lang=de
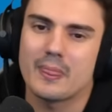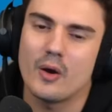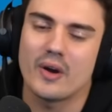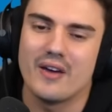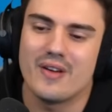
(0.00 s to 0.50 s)

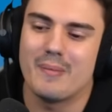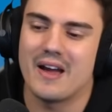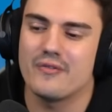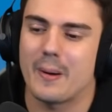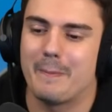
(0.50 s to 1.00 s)
Okay, wir haben
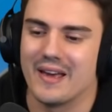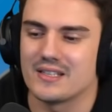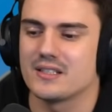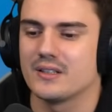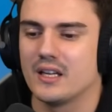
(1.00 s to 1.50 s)
einfach Pech.
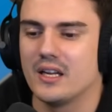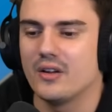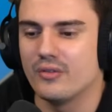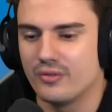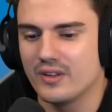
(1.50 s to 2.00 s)

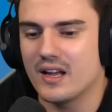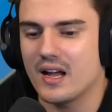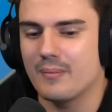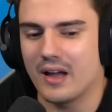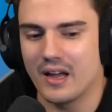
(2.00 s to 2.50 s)
Wir haben